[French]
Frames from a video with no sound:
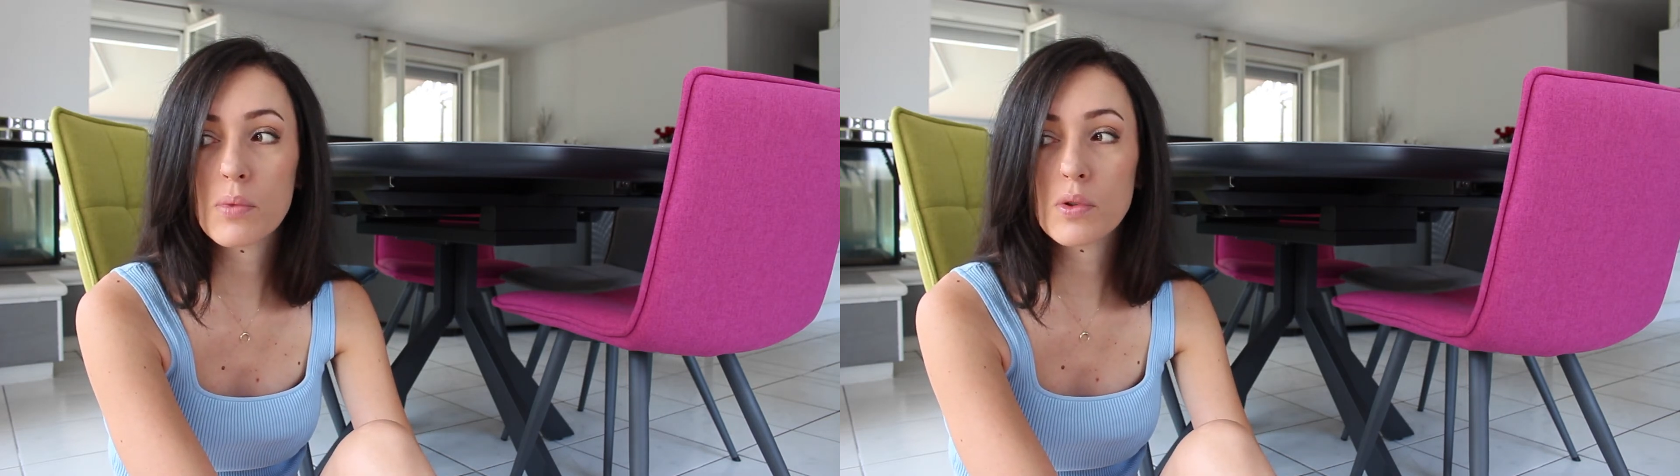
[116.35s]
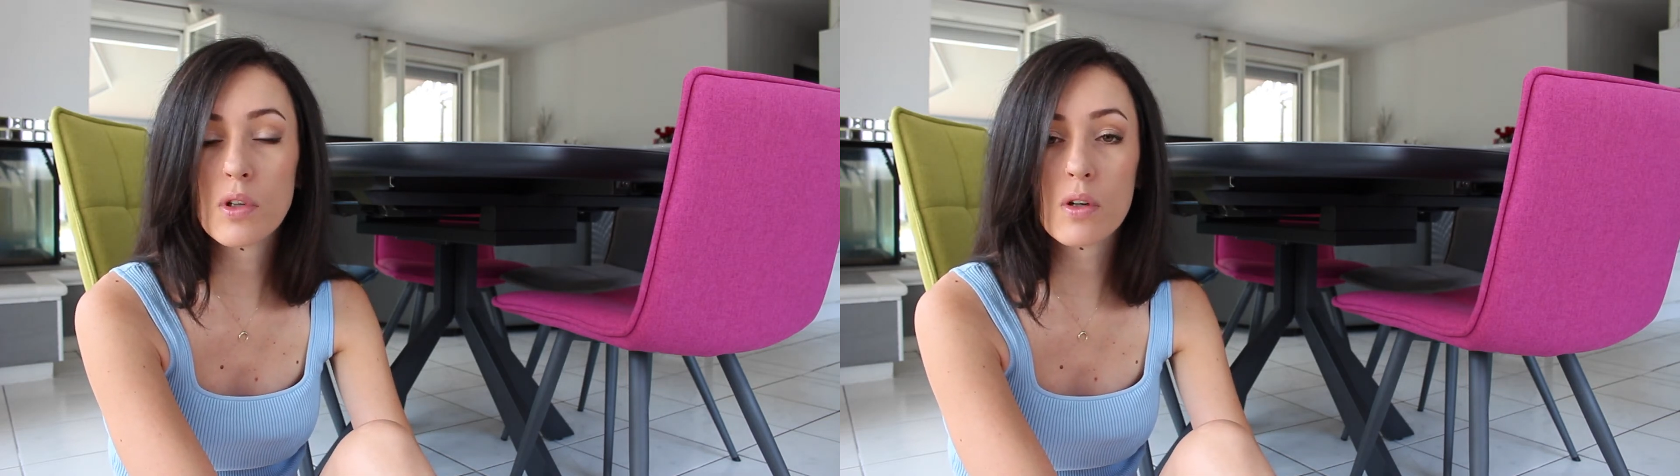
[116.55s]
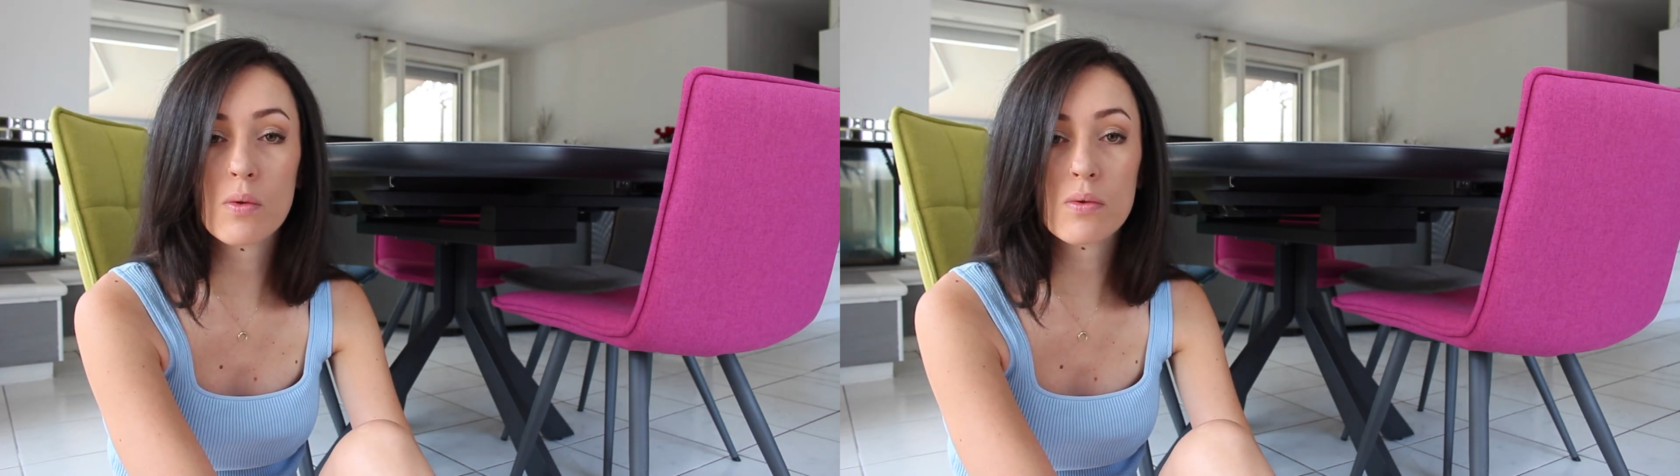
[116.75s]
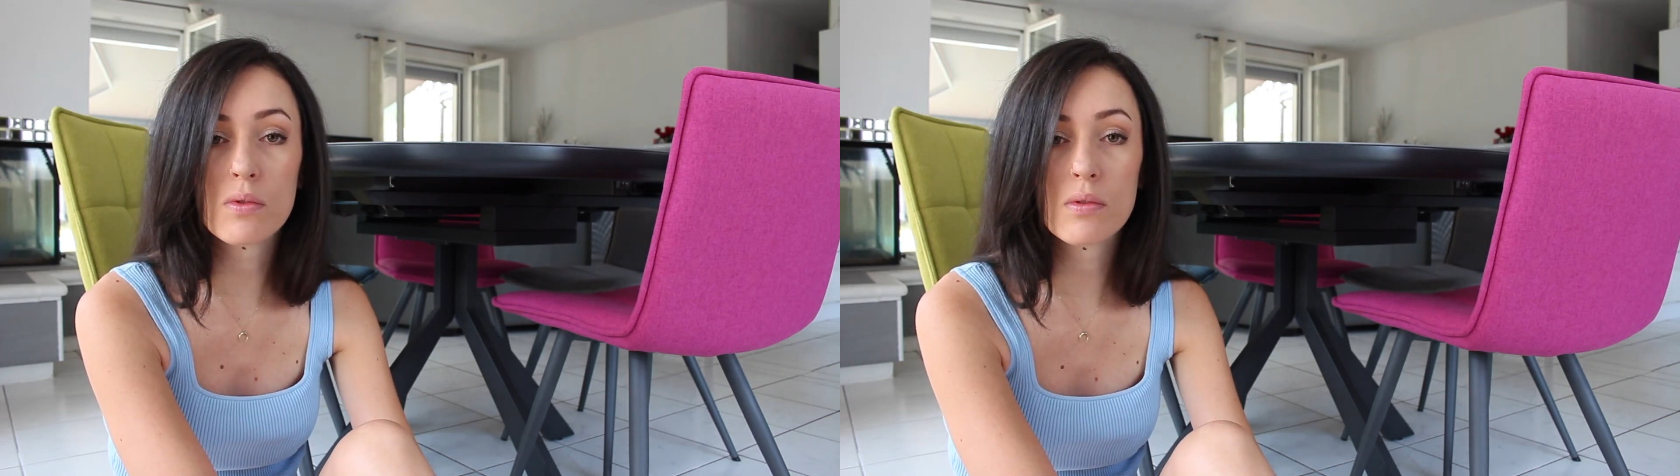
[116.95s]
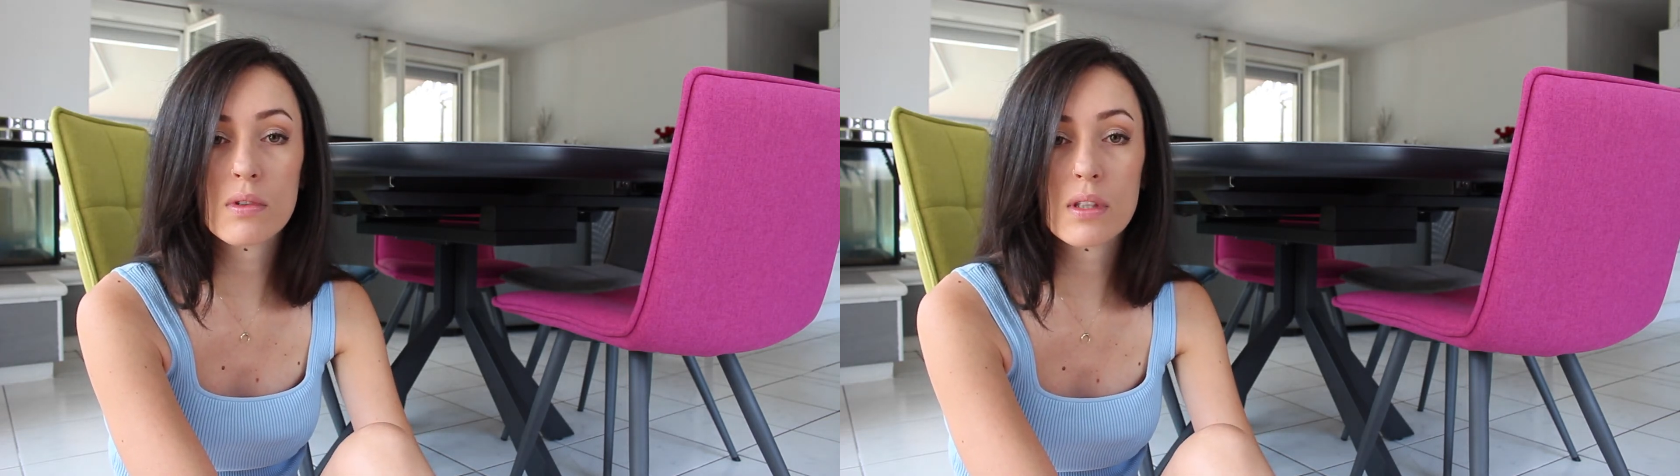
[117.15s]
plusieurs
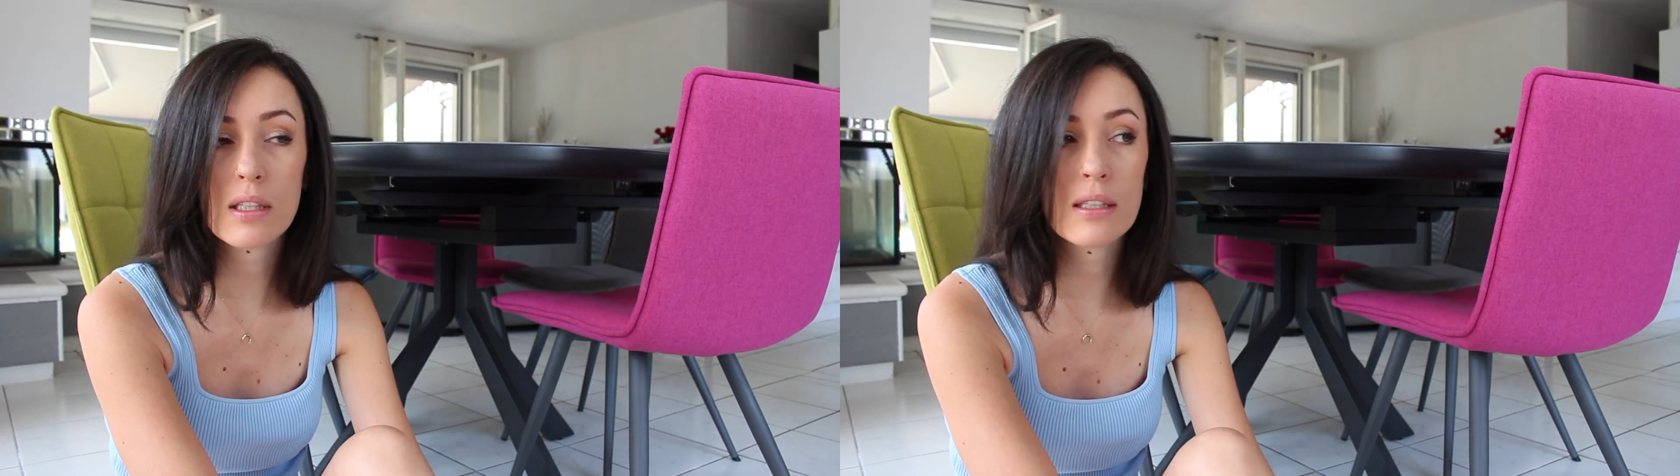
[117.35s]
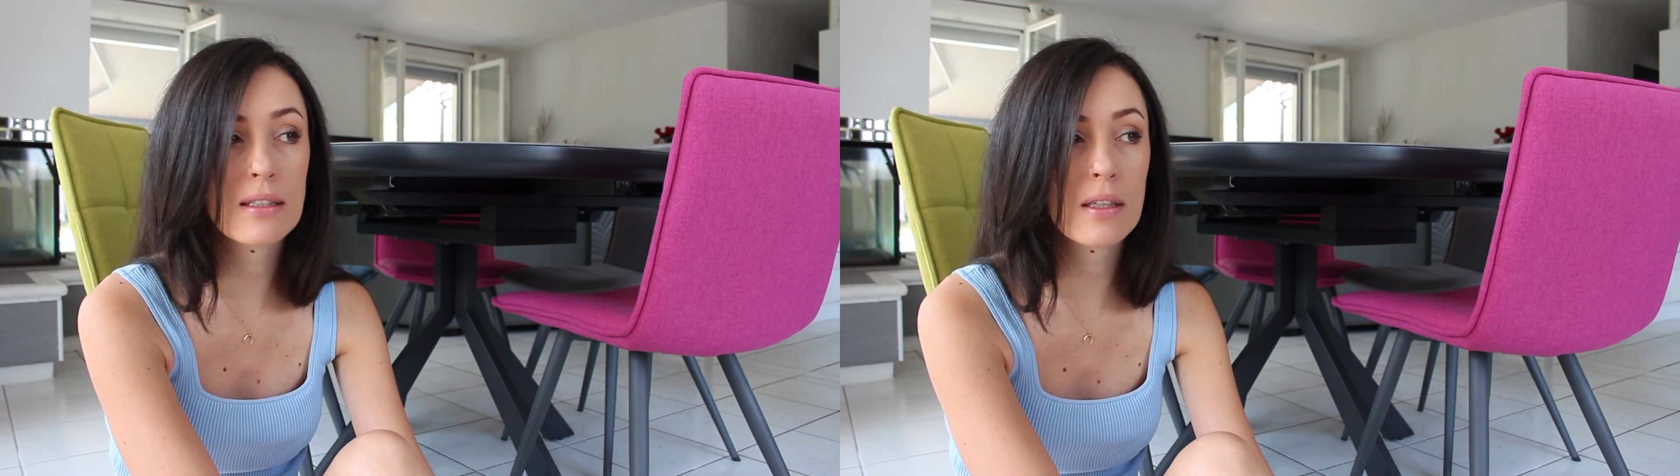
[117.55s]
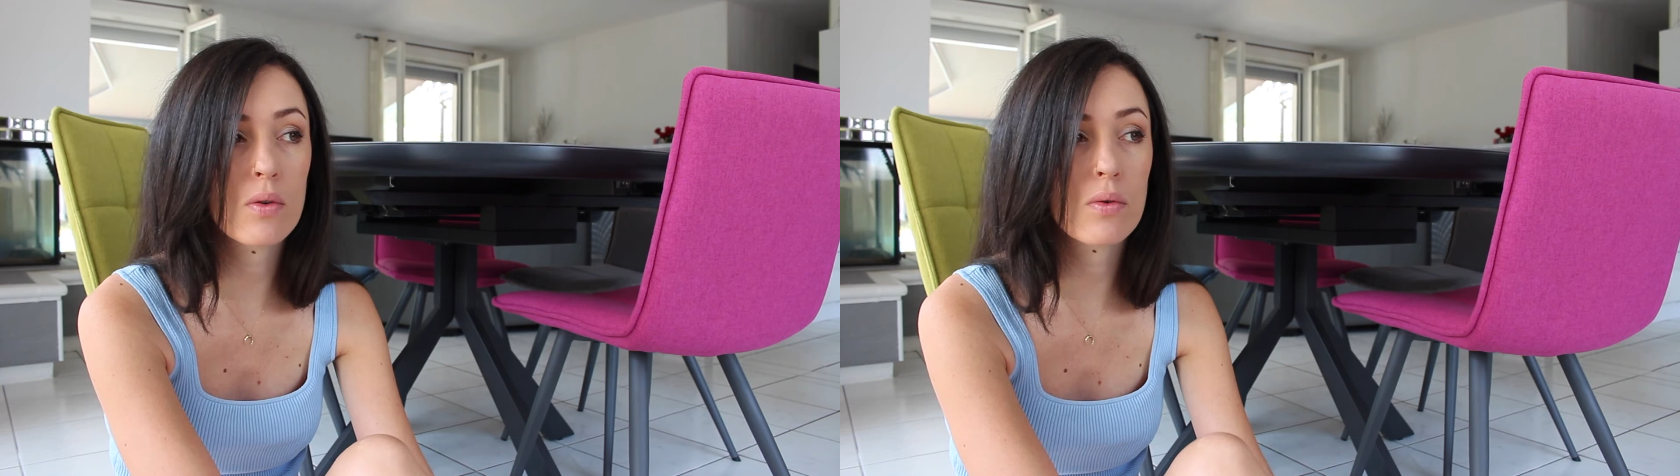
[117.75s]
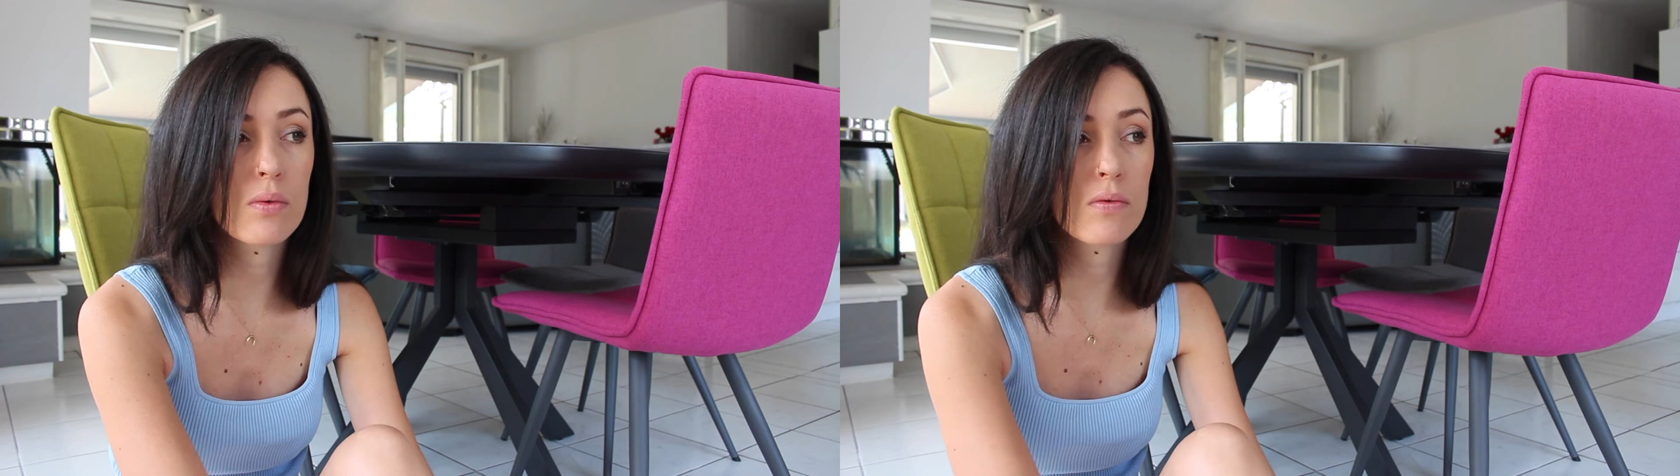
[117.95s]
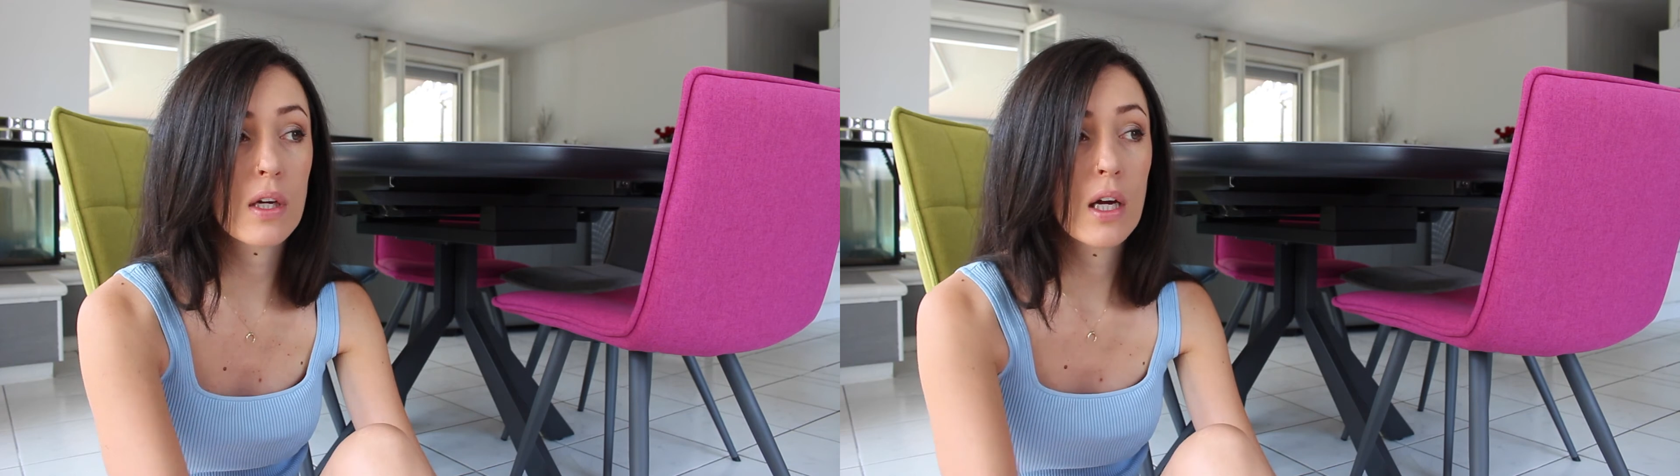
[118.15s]
comptes s'y
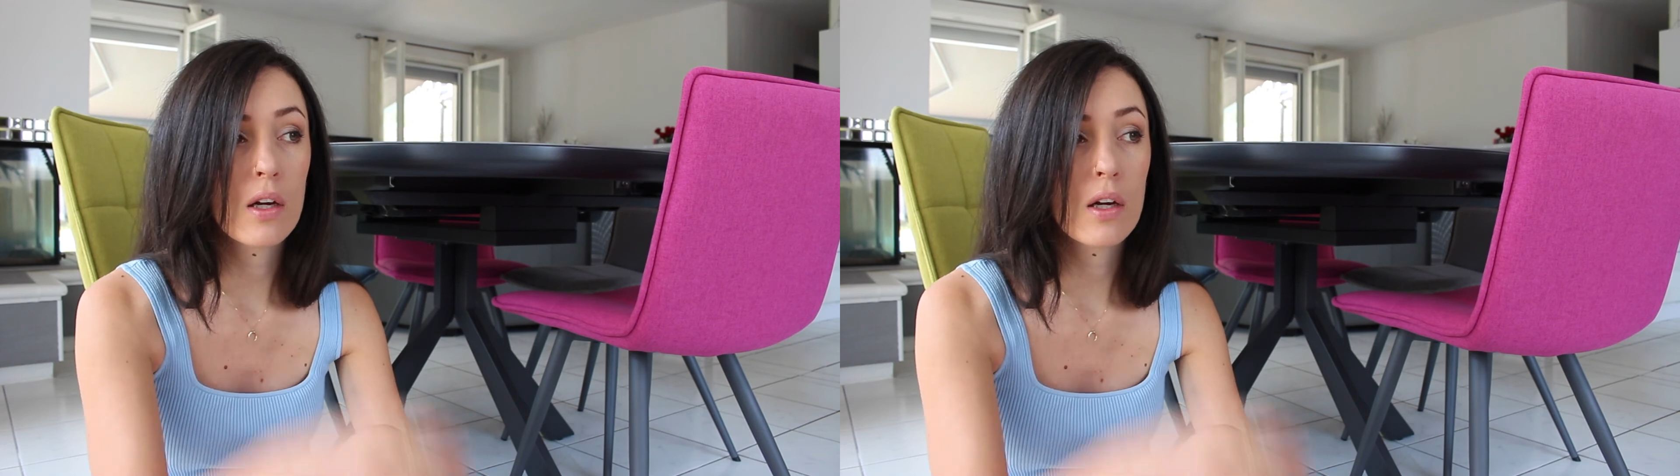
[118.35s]
retrouve.